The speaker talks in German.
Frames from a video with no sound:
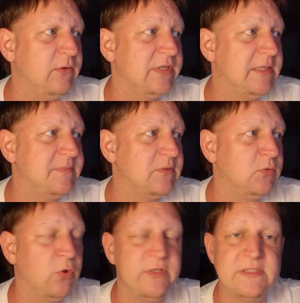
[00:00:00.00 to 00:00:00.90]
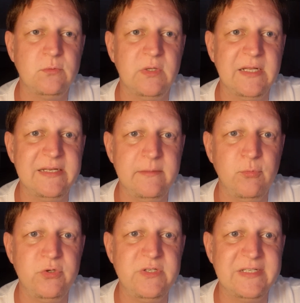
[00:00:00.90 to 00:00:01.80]
Heute gibt es um 19 Uhr dann in
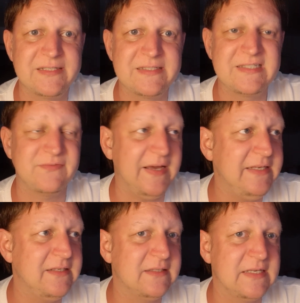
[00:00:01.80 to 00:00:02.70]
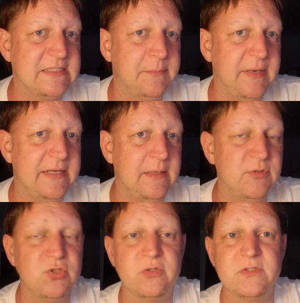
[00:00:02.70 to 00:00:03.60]
München das zweite. Das heißt, die Bayern haben die
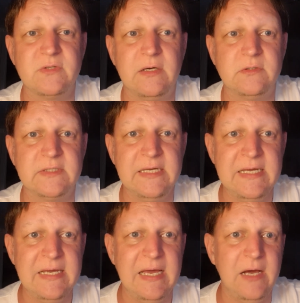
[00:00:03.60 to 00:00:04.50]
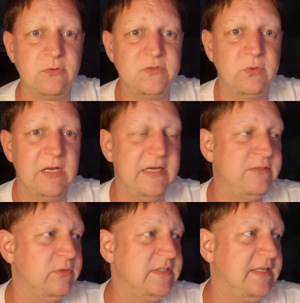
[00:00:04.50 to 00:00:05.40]
Chance zu Hause auszugleichen
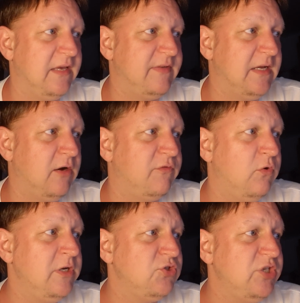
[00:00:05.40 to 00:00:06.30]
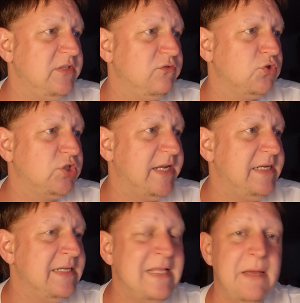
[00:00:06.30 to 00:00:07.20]
und die Serie wieder auf Unentschieden zu stellen.